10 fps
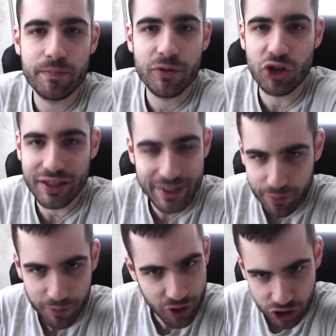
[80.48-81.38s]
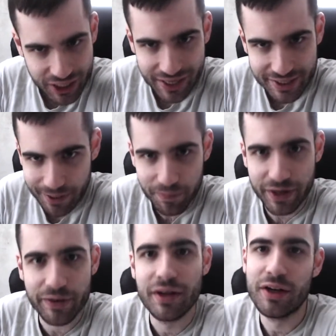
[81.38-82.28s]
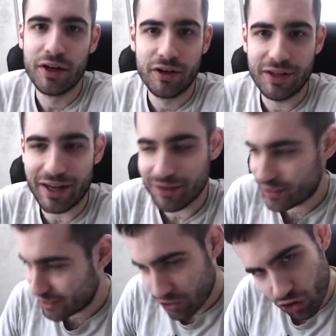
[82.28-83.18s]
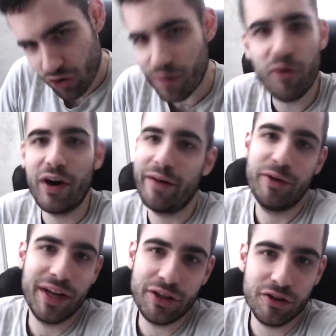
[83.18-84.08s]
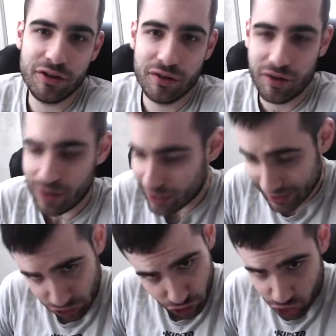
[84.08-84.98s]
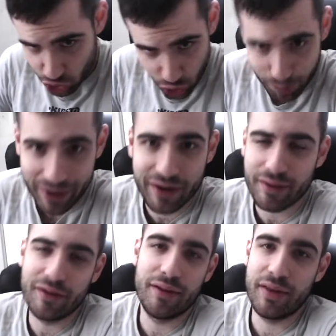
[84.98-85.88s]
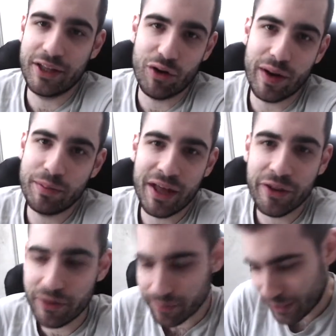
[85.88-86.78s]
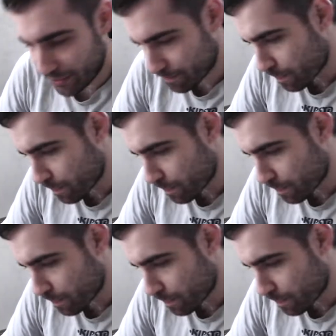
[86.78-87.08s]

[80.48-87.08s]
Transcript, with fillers: O sea, no tienes hambre. O sea, si yo como carbohidratos, estoy súper cetoadaptado, ¿vale?